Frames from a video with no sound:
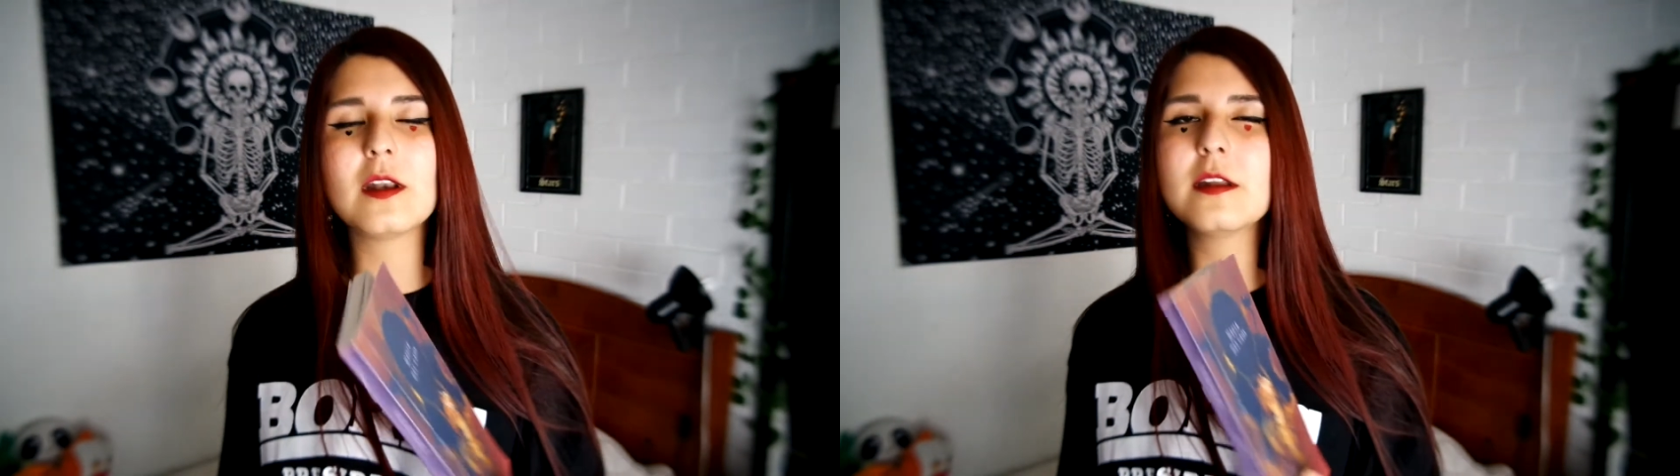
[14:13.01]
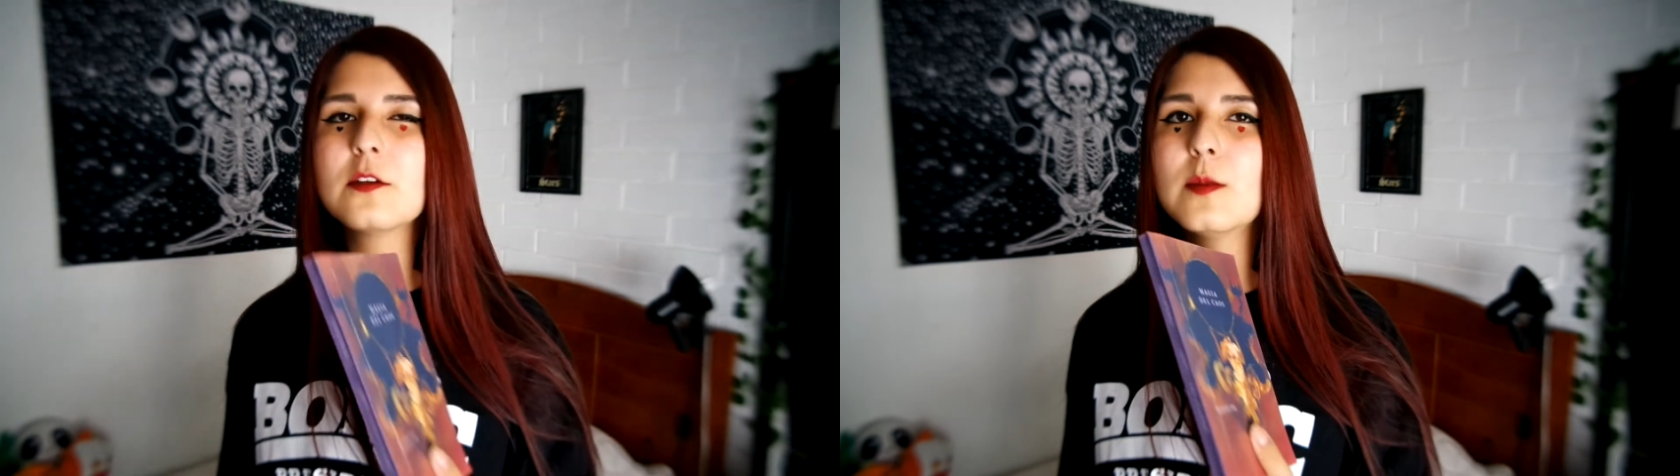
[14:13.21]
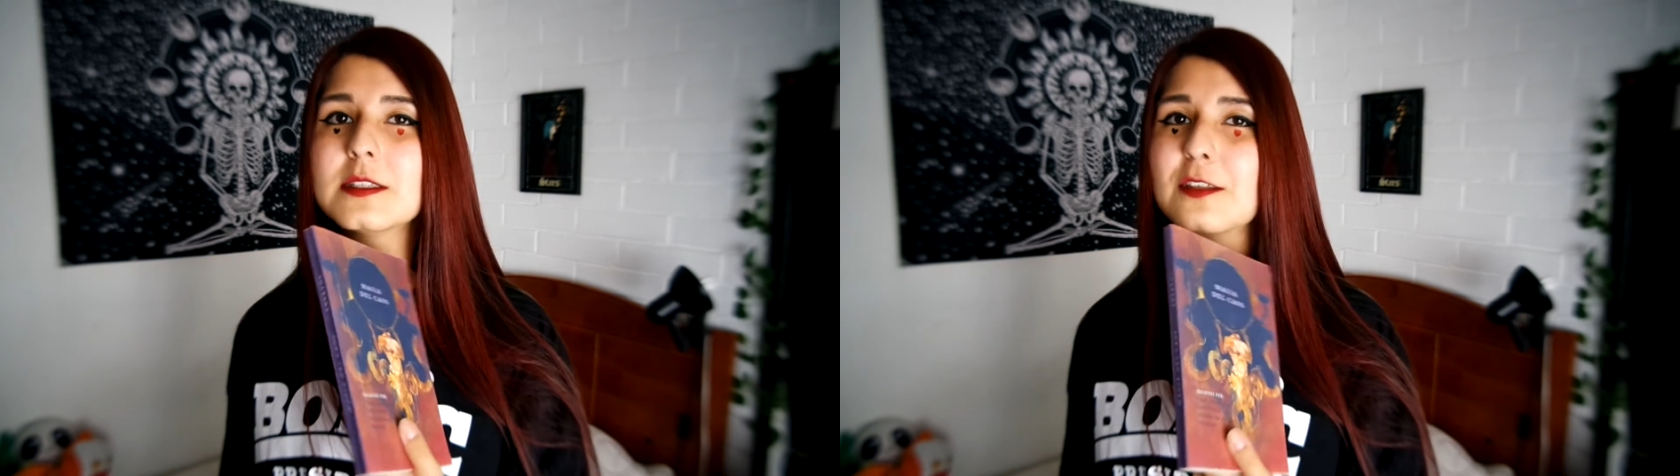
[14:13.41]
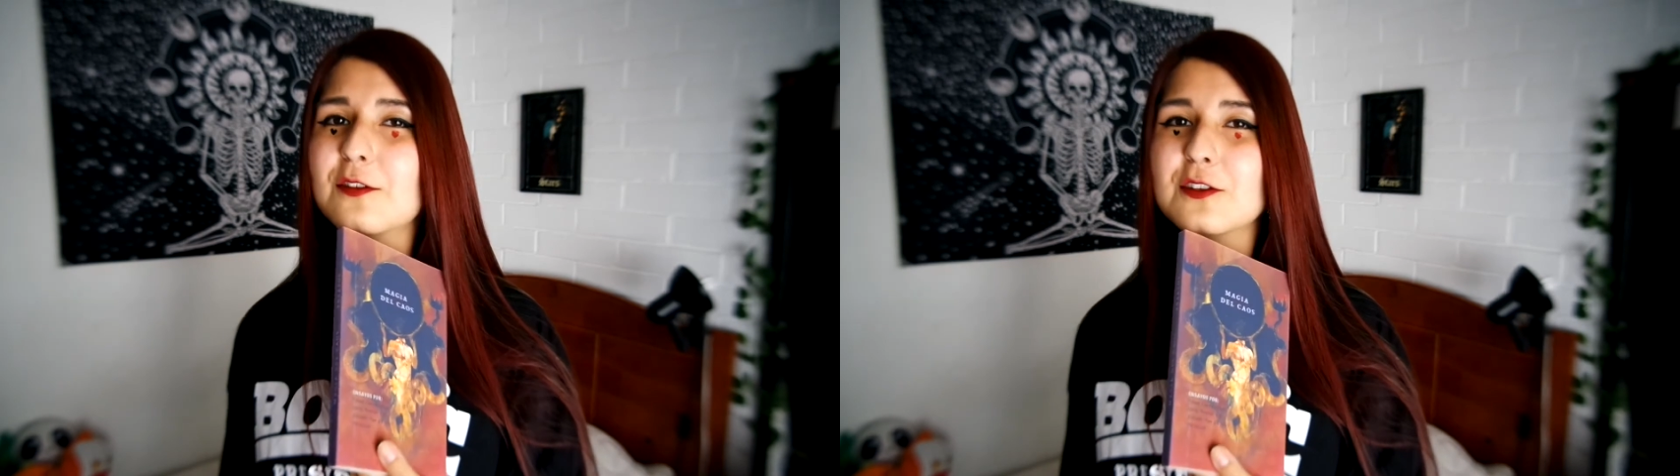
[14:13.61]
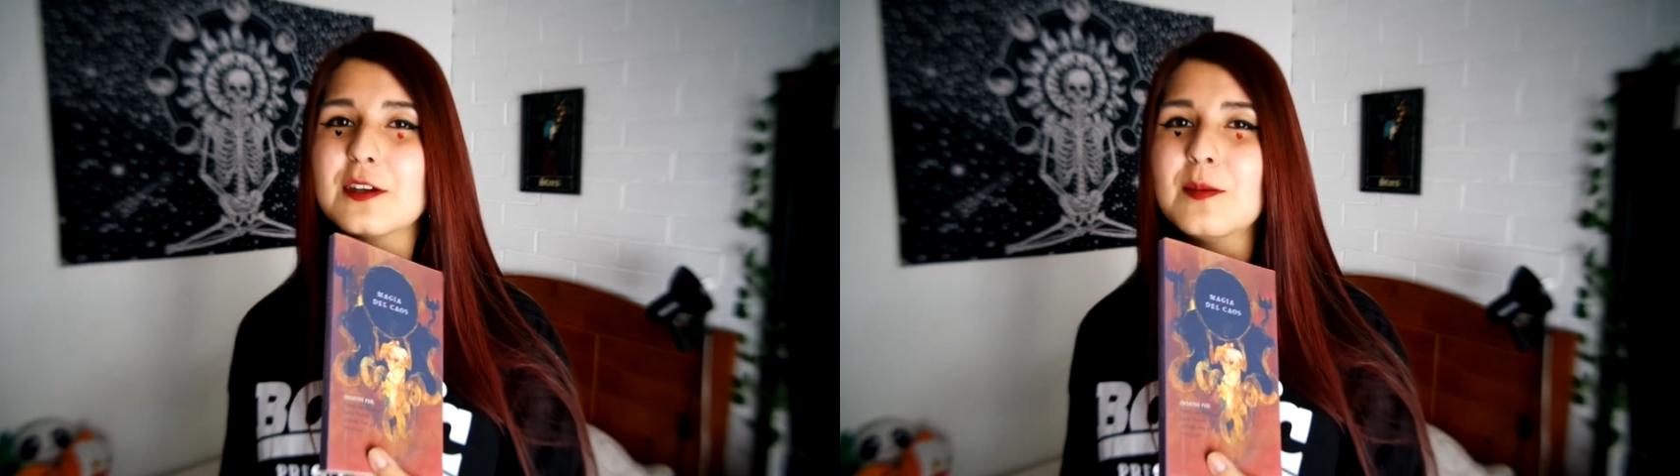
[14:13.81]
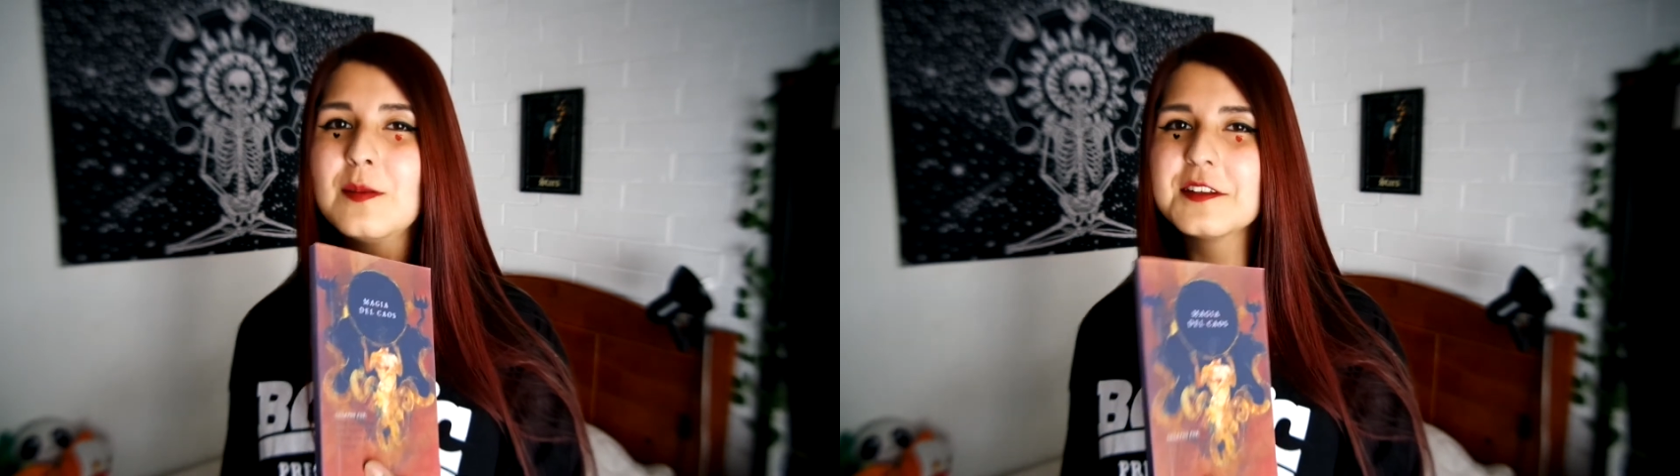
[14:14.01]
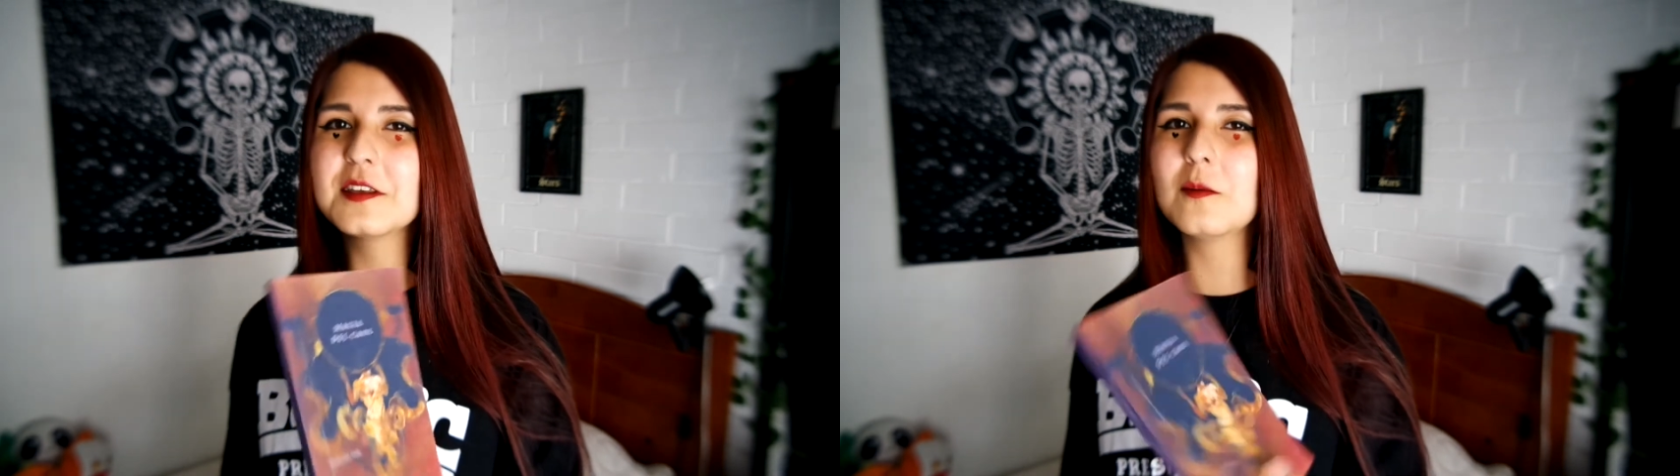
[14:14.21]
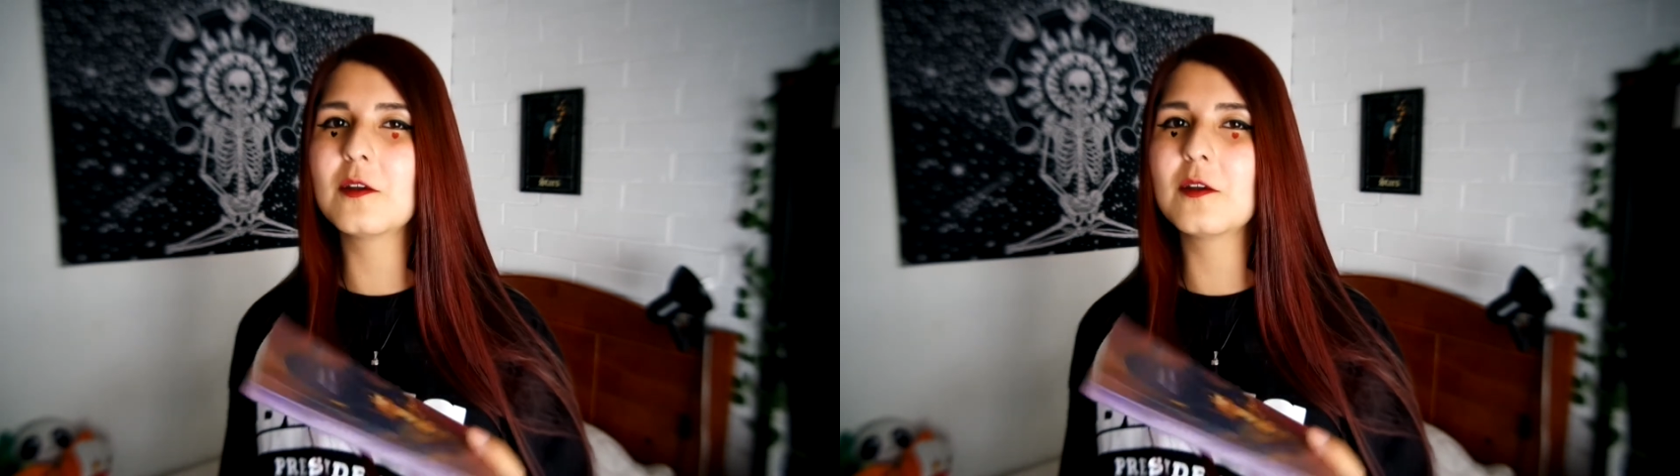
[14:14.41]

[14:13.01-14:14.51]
leer como hace dos o tres meses,